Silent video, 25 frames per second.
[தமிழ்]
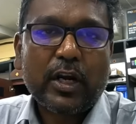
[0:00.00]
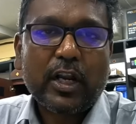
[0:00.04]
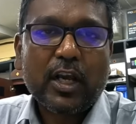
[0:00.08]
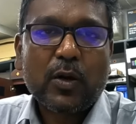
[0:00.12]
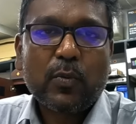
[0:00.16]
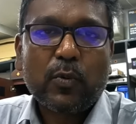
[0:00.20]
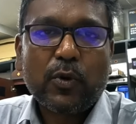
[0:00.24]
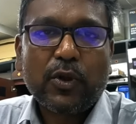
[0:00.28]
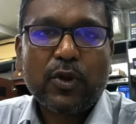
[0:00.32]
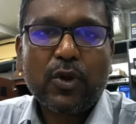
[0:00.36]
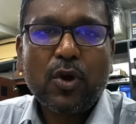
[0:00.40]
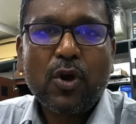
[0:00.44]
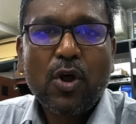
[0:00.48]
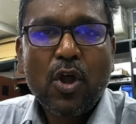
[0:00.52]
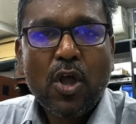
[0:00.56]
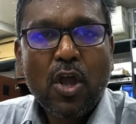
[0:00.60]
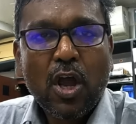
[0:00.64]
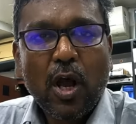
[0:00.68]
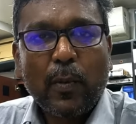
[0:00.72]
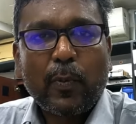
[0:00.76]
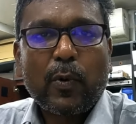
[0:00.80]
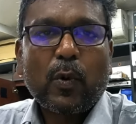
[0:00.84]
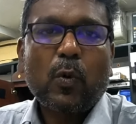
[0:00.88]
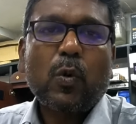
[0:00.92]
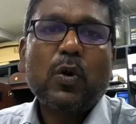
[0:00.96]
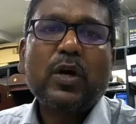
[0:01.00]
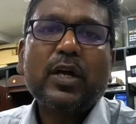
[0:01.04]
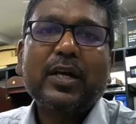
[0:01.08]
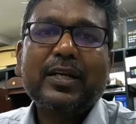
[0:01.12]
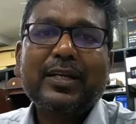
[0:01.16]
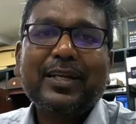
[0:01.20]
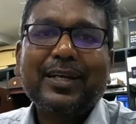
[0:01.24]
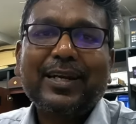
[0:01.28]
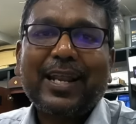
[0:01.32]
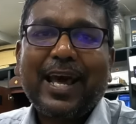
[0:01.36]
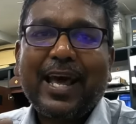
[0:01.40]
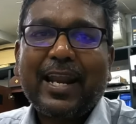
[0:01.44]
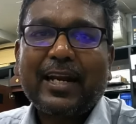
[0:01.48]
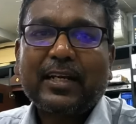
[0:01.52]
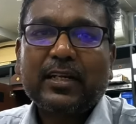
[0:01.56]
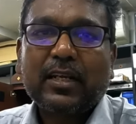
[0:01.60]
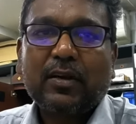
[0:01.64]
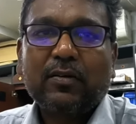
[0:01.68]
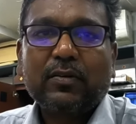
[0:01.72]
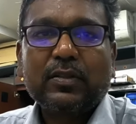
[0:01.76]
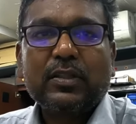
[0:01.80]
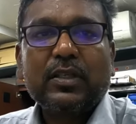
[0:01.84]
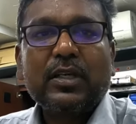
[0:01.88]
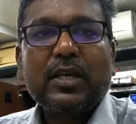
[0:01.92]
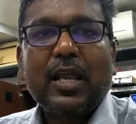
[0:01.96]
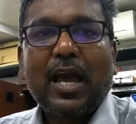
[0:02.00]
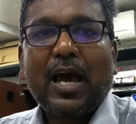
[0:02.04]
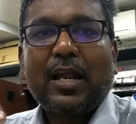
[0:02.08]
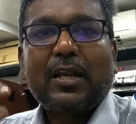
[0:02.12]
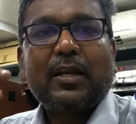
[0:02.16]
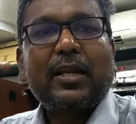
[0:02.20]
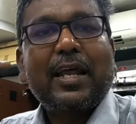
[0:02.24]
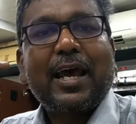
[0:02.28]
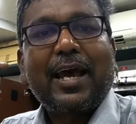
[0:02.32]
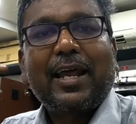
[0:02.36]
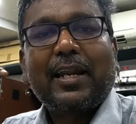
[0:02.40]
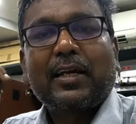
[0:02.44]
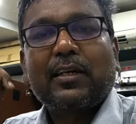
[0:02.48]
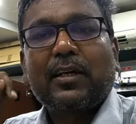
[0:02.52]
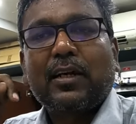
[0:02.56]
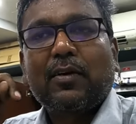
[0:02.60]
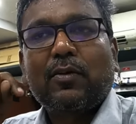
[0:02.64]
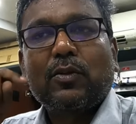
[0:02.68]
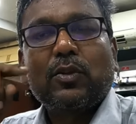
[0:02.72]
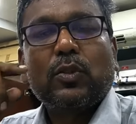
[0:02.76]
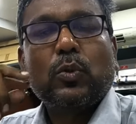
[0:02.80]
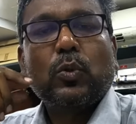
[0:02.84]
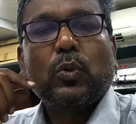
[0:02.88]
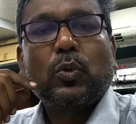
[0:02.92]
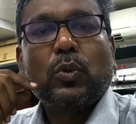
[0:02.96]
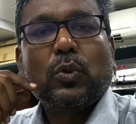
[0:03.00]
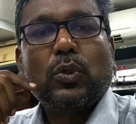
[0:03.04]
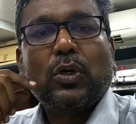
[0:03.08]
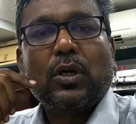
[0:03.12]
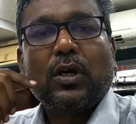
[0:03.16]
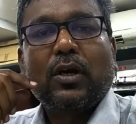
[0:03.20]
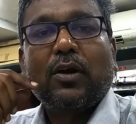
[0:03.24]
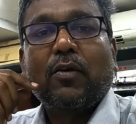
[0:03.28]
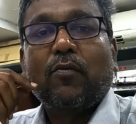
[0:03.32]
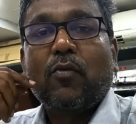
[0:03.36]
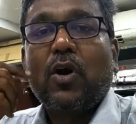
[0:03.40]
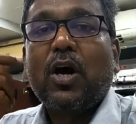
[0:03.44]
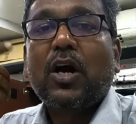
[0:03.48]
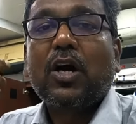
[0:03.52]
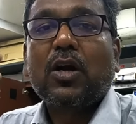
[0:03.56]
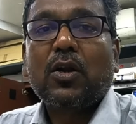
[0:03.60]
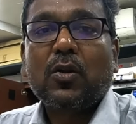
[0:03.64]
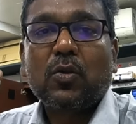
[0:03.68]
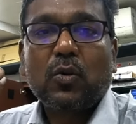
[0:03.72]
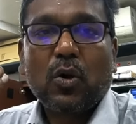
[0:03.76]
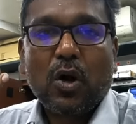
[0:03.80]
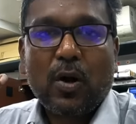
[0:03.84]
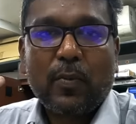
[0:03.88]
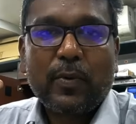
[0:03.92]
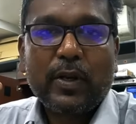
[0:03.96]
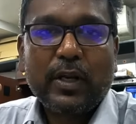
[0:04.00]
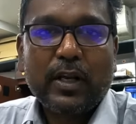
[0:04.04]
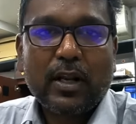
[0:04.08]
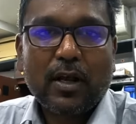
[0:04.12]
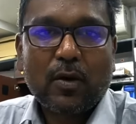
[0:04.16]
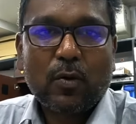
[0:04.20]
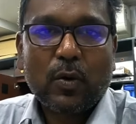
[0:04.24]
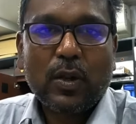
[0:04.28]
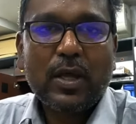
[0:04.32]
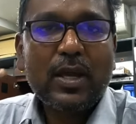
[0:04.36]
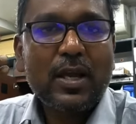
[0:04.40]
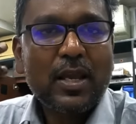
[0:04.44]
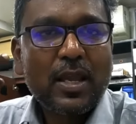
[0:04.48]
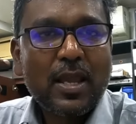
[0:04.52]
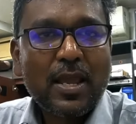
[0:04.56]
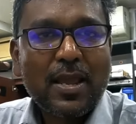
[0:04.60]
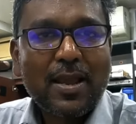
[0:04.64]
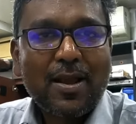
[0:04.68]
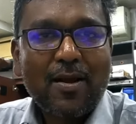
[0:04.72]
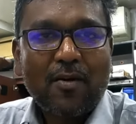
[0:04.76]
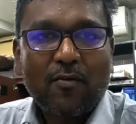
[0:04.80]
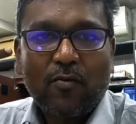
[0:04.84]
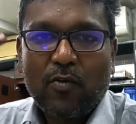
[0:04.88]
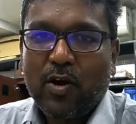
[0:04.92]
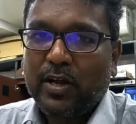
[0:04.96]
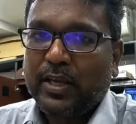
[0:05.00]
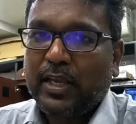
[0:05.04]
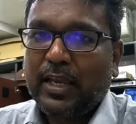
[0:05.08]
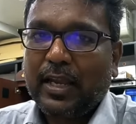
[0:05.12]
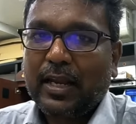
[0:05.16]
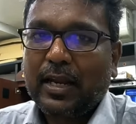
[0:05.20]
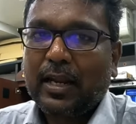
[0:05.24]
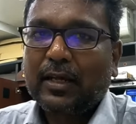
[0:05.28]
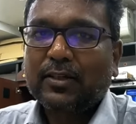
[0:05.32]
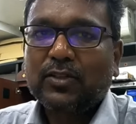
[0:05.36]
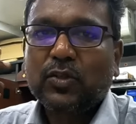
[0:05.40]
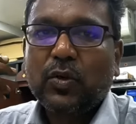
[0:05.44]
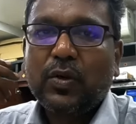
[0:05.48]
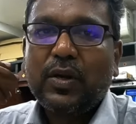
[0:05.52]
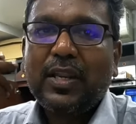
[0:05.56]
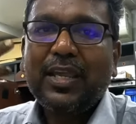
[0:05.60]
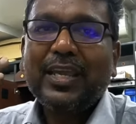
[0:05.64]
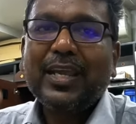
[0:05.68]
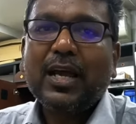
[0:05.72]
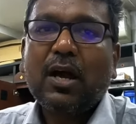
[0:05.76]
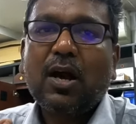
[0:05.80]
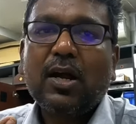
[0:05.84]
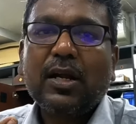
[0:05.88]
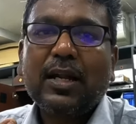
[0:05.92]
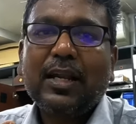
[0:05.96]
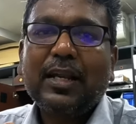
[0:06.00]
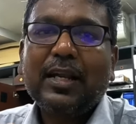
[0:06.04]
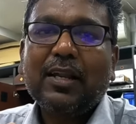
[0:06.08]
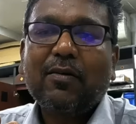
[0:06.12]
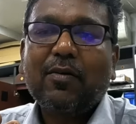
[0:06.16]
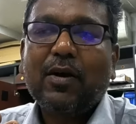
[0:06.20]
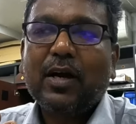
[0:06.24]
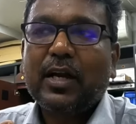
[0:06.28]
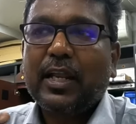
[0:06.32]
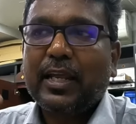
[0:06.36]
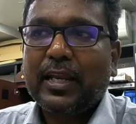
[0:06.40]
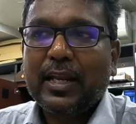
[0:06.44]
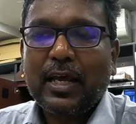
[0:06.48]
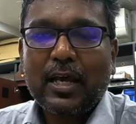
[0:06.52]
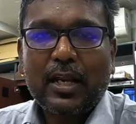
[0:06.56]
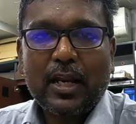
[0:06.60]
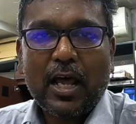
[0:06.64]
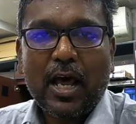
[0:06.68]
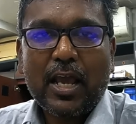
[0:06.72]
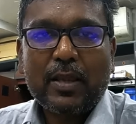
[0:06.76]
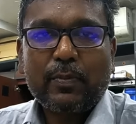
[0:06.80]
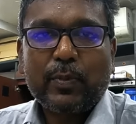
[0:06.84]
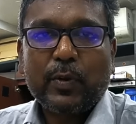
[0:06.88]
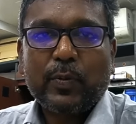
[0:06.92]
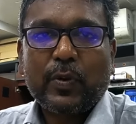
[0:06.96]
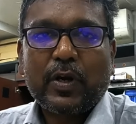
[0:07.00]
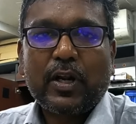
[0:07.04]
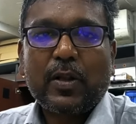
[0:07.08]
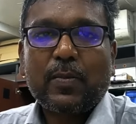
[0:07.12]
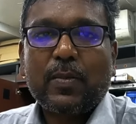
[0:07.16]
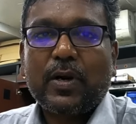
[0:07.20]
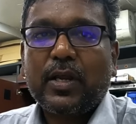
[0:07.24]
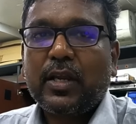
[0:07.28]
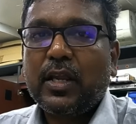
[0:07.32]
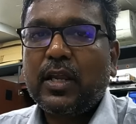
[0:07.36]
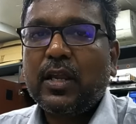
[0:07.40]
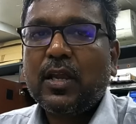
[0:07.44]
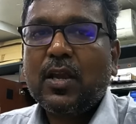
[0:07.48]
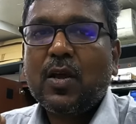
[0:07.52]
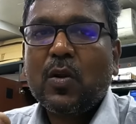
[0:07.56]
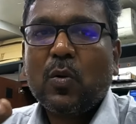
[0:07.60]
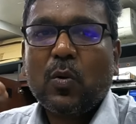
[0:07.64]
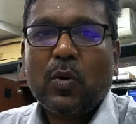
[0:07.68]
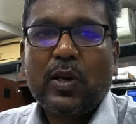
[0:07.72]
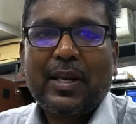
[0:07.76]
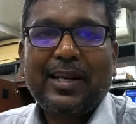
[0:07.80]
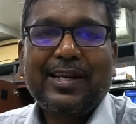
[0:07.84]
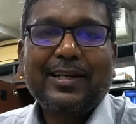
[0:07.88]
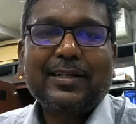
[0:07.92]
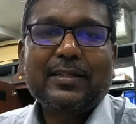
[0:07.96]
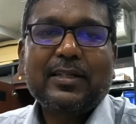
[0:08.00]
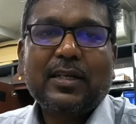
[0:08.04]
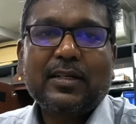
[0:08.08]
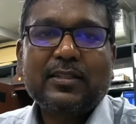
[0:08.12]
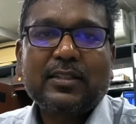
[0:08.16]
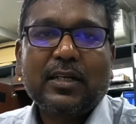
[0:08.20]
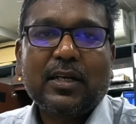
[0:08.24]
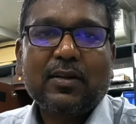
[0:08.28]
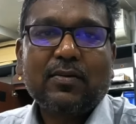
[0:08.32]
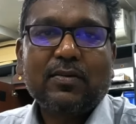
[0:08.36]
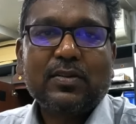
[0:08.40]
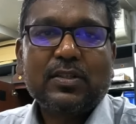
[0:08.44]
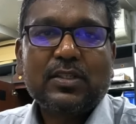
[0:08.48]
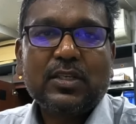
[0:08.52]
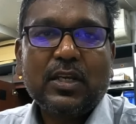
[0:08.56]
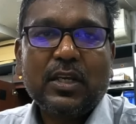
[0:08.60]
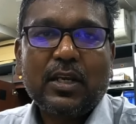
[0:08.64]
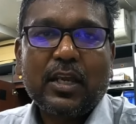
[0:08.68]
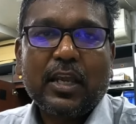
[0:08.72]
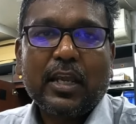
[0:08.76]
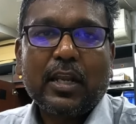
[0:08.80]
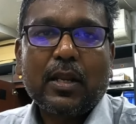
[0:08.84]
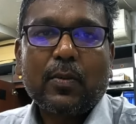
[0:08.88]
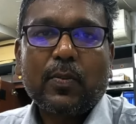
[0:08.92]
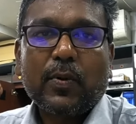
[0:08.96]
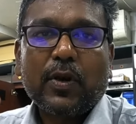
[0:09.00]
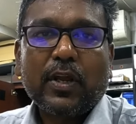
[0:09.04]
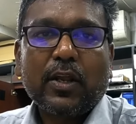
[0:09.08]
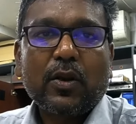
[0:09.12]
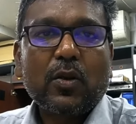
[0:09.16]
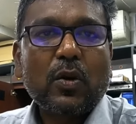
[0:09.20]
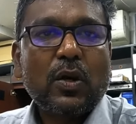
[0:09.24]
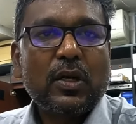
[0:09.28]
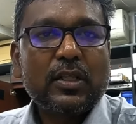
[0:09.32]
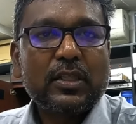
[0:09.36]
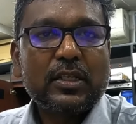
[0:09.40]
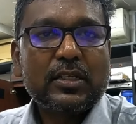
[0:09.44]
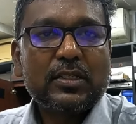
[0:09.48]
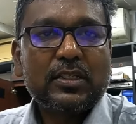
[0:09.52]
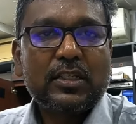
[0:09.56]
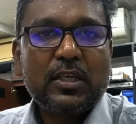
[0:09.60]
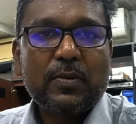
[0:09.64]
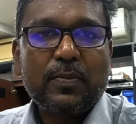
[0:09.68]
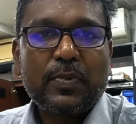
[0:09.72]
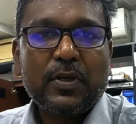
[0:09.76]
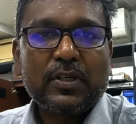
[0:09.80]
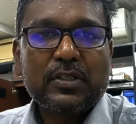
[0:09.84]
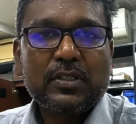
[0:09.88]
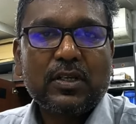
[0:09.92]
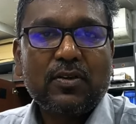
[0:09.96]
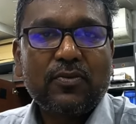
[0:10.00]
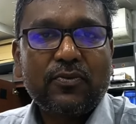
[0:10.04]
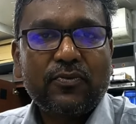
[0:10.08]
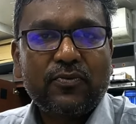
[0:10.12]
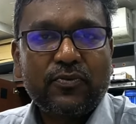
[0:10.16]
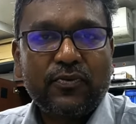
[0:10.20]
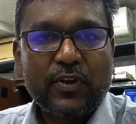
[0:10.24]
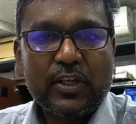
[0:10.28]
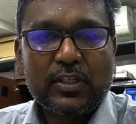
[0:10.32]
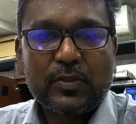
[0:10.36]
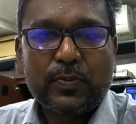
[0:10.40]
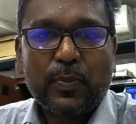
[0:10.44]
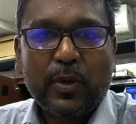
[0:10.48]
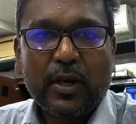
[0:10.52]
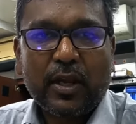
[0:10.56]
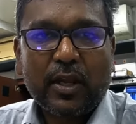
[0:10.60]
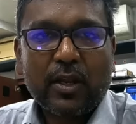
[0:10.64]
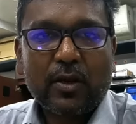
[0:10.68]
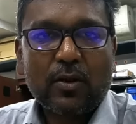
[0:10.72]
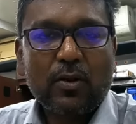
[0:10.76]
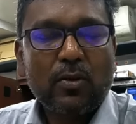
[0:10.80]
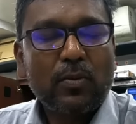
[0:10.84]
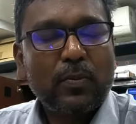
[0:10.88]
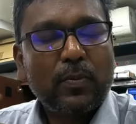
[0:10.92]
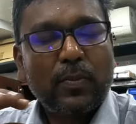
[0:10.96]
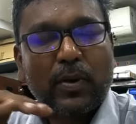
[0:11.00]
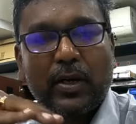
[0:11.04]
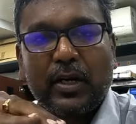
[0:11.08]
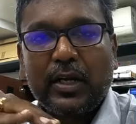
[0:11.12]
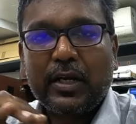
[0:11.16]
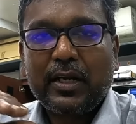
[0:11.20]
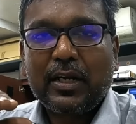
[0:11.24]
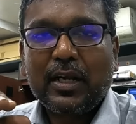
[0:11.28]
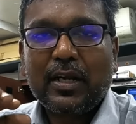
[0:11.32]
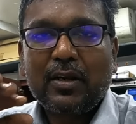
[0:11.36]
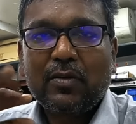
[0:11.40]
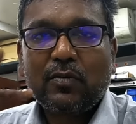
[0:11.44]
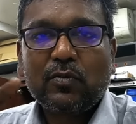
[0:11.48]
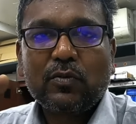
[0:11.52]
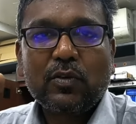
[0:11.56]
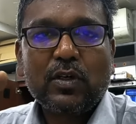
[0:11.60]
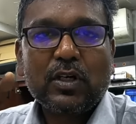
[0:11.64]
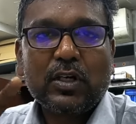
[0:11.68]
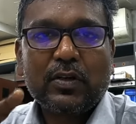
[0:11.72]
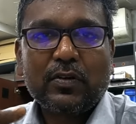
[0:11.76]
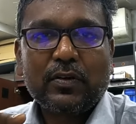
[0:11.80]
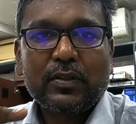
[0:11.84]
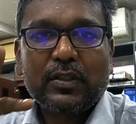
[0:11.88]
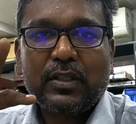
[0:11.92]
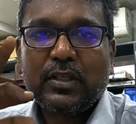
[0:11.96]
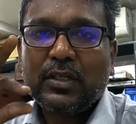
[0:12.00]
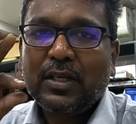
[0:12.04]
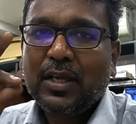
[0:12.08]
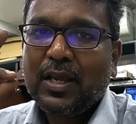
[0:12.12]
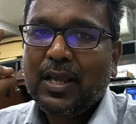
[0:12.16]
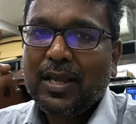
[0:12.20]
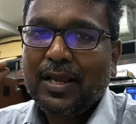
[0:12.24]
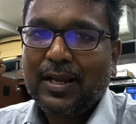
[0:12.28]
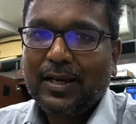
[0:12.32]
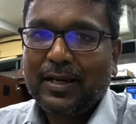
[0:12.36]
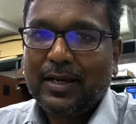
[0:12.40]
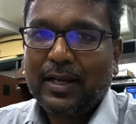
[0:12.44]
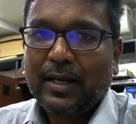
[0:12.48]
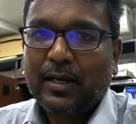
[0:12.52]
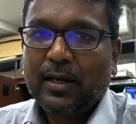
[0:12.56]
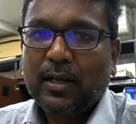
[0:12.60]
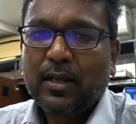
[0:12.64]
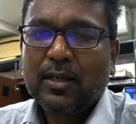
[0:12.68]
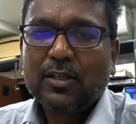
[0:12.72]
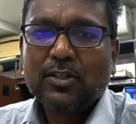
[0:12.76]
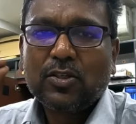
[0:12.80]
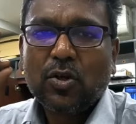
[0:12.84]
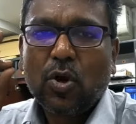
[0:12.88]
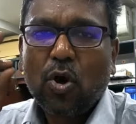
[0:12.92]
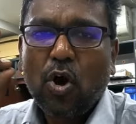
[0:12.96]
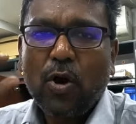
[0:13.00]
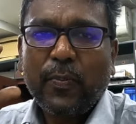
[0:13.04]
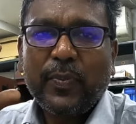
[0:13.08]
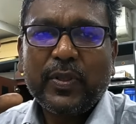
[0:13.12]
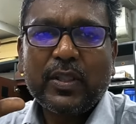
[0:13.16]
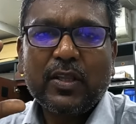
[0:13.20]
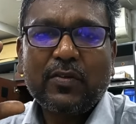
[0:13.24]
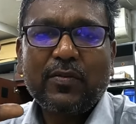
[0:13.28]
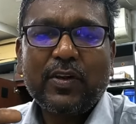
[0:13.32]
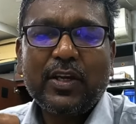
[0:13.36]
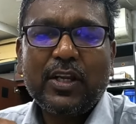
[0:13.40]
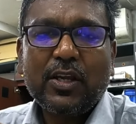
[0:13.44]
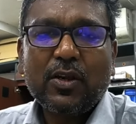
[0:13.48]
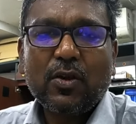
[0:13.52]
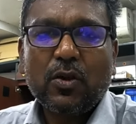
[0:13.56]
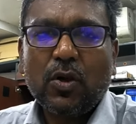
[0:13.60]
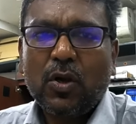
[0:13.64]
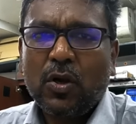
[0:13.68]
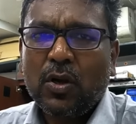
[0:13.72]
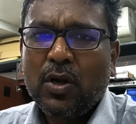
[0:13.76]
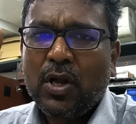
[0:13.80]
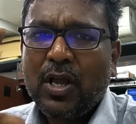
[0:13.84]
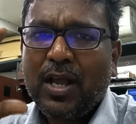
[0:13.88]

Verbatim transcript: கூட எடுக்க முடியும் அப்போ உங்ககிட்ட டேரெக்டாக வந்து யார் டேரெக்டாக வந்து வாங்கணும் அப்படின்னா கூட வாங்கிக்கலாம் ஸோ நீங்கள் ஆன்லைனில் வாங்கினீங்கன்னா நான் இப்போ பண்ண மாதிரி ஒரு எலக்ட்ரிஷியனை வச்சு நீங்கள் என்ன பண்ணிக்கணும் அந்த ஜிபிஎஸை ஃபிக்ஸ் பண்ணிக்கணும் பண்ணிட்டா ஒர்க் வந்து டன் ஸோ ஹோப் இந்த வீடியோ